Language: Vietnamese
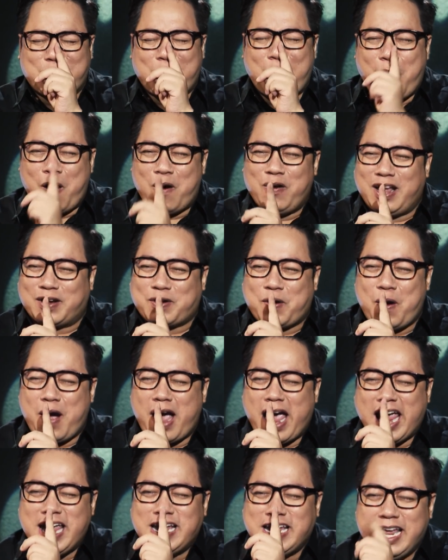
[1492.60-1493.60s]
cô là cô
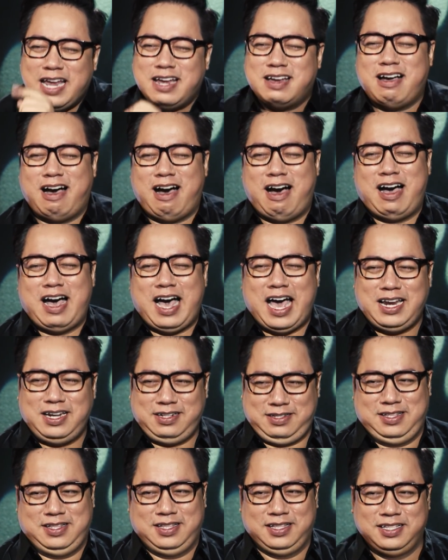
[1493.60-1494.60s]
hay nghi ngờ anh
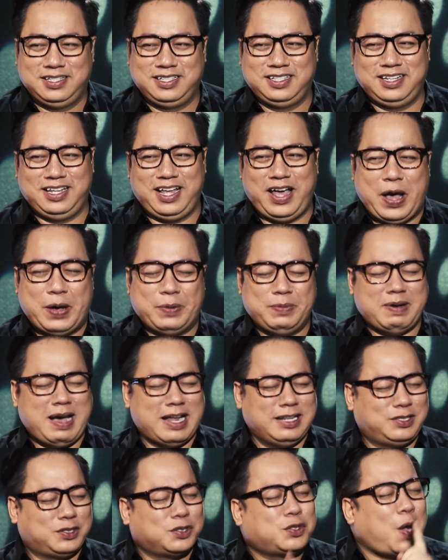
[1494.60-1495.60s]
Thấy không?
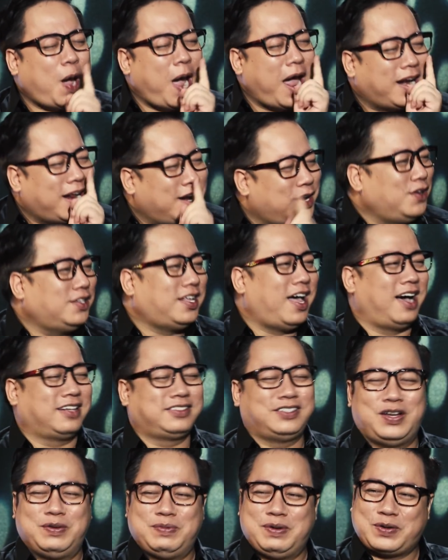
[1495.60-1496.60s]
Anh toàn là nói thật
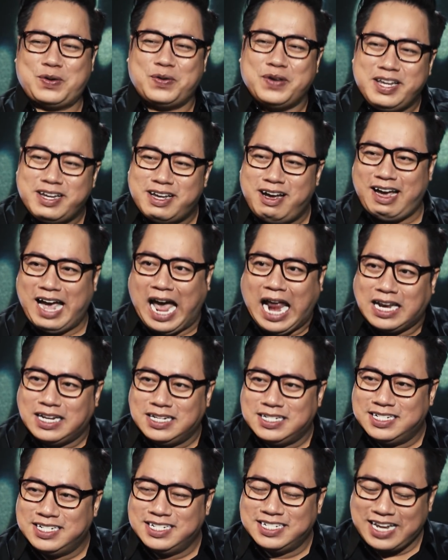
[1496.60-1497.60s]
thôi mà cô nghi ngờ anh
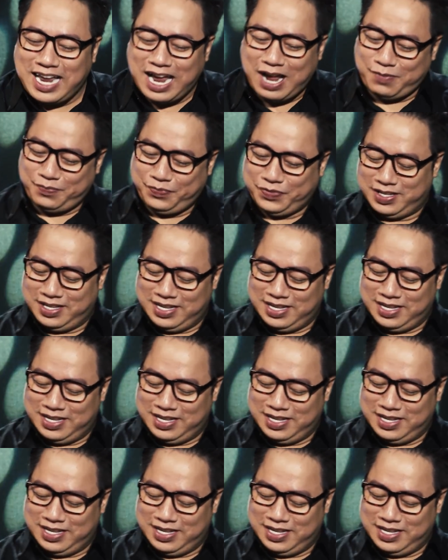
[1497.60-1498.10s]
Thấy không?